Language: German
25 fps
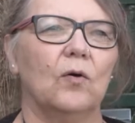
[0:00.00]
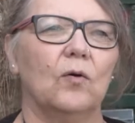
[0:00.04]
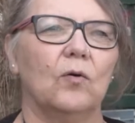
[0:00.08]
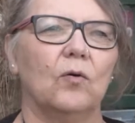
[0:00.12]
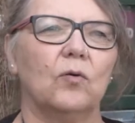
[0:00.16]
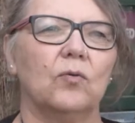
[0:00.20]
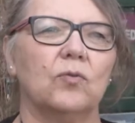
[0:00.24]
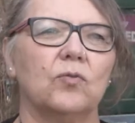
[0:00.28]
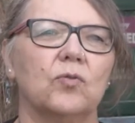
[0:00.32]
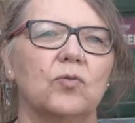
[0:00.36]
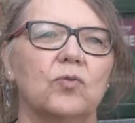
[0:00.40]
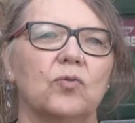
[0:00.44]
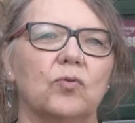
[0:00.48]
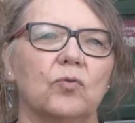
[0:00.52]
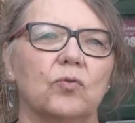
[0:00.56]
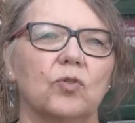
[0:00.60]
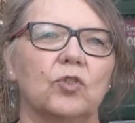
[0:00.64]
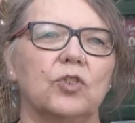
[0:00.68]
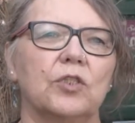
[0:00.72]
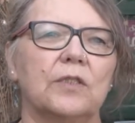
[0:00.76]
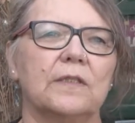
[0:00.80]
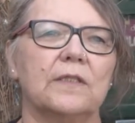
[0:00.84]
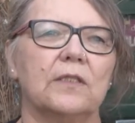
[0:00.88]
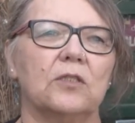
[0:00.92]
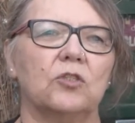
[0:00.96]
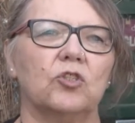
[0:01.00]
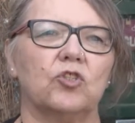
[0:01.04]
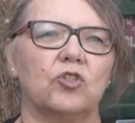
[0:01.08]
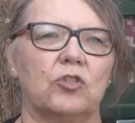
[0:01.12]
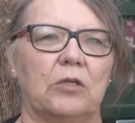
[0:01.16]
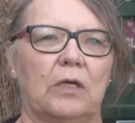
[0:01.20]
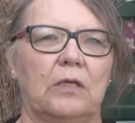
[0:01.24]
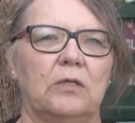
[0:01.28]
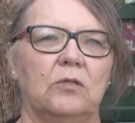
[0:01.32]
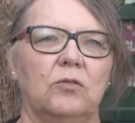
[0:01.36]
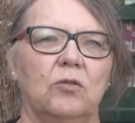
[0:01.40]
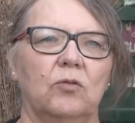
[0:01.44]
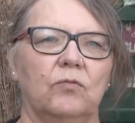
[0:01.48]
Und so ist es
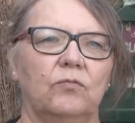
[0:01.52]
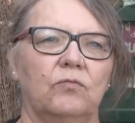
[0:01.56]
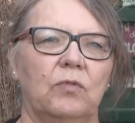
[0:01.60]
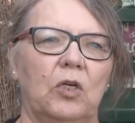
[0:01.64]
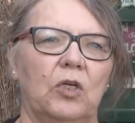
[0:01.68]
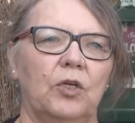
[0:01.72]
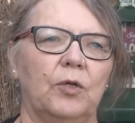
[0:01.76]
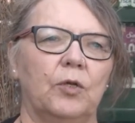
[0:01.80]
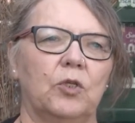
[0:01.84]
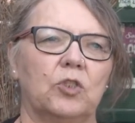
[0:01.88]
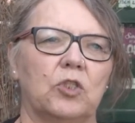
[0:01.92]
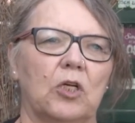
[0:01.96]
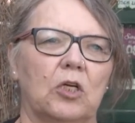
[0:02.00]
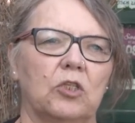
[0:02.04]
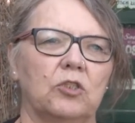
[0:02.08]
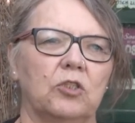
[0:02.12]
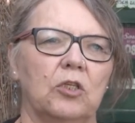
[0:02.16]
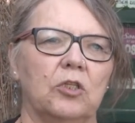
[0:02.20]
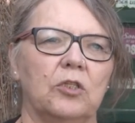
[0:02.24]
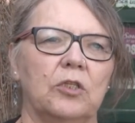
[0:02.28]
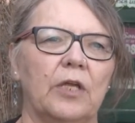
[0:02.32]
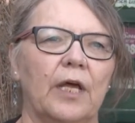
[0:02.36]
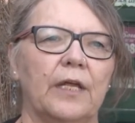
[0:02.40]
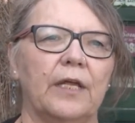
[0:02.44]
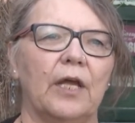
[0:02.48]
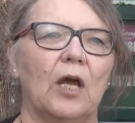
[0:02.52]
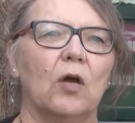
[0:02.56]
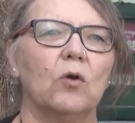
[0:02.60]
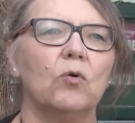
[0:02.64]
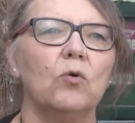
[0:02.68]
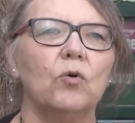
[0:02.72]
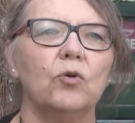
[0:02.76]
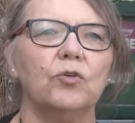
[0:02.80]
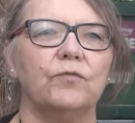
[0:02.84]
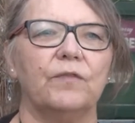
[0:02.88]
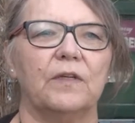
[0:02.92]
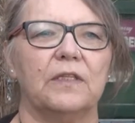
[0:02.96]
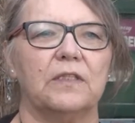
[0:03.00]
entstanden, weil ich gesagt habe, naja
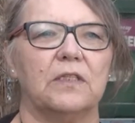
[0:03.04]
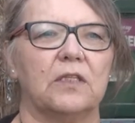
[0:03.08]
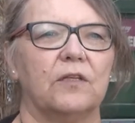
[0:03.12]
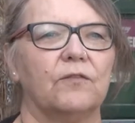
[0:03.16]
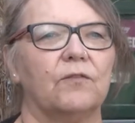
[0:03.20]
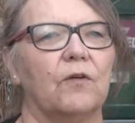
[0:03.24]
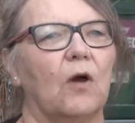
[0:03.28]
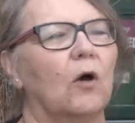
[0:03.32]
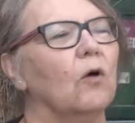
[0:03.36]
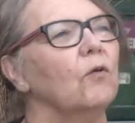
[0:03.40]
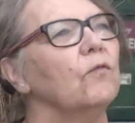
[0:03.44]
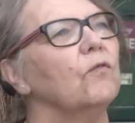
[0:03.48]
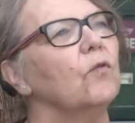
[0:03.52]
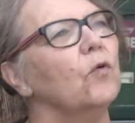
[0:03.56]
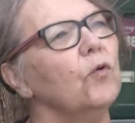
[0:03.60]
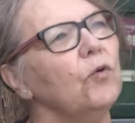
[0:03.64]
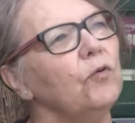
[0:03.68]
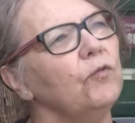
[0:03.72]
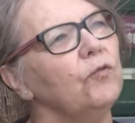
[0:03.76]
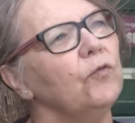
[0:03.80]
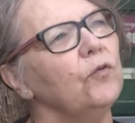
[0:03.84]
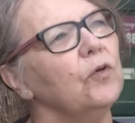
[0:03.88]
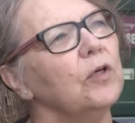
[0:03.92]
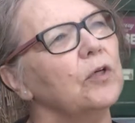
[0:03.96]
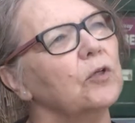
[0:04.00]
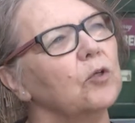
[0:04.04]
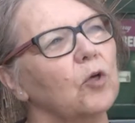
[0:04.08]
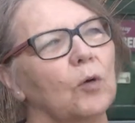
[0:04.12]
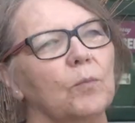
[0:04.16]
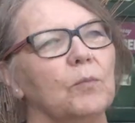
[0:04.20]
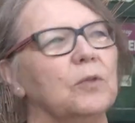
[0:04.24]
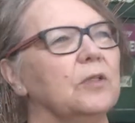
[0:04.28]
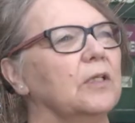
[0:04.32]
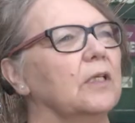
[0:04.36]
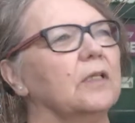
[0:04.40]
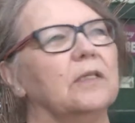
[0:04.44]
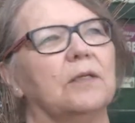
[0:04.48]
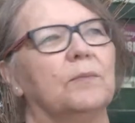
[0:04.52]
gut, wenn sich Frau wohlfühlt,
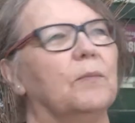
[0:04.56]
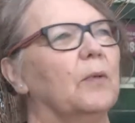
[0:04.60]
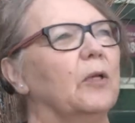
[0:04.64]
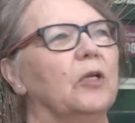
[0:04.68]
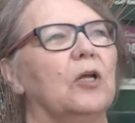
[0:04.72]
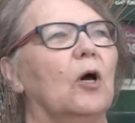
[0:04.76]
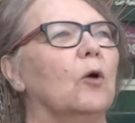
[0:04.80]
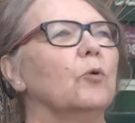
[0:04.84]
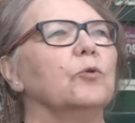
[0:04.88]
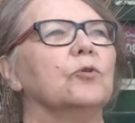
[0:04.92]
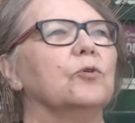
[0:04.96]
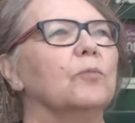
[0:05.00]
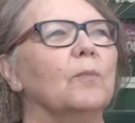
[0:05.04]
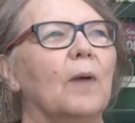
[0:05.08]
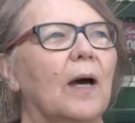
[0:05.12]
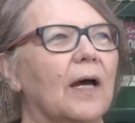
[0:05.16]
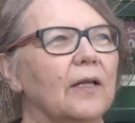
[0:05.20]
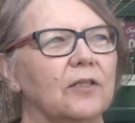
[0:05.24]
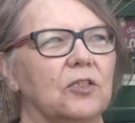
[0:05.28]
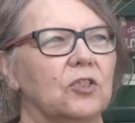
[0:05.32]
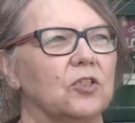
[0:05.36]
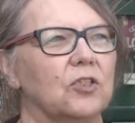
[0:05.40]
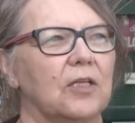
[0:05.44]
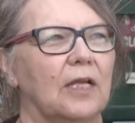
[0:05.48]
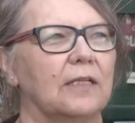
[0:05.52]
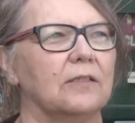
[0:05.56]
kommen ja die Männer automatisch.